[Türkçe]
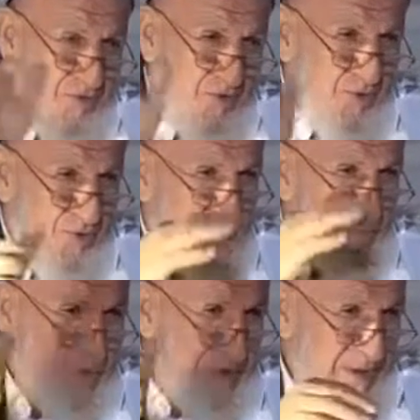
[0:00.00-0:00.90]
O kum
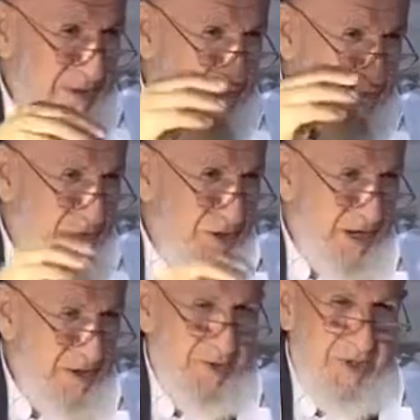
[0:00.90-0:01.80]
fırtınasını
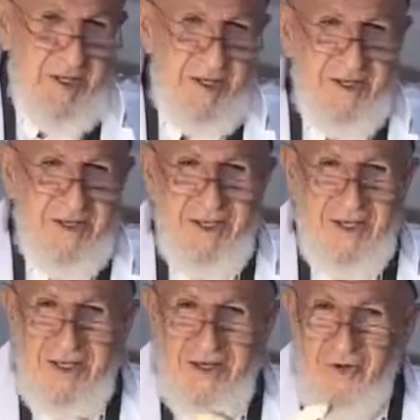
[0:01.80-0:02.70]
kurtulalım diye.
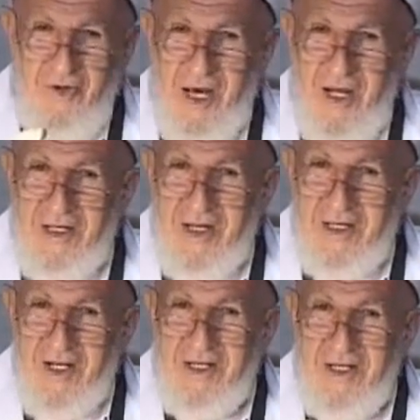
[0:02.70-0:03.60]
O
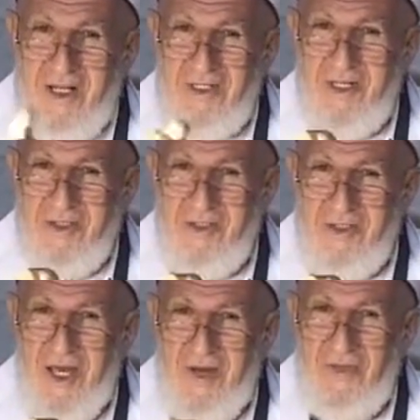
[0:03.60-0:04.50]
yarıklardan girenler
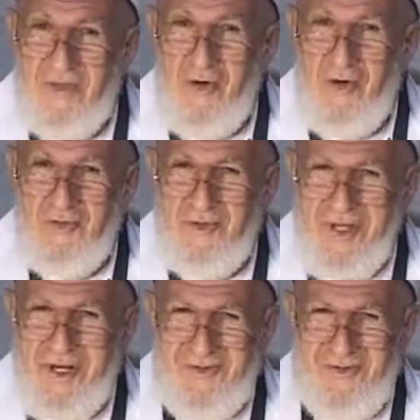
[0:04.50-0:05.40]
içinde hepsi
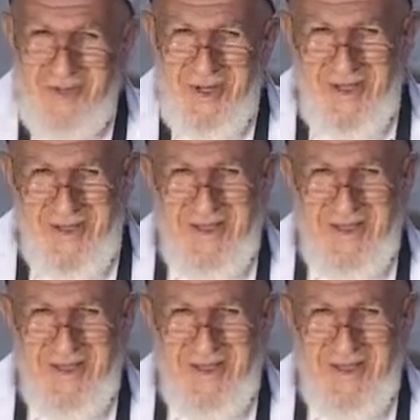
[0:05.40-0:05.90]
boğulmuşlar kumda.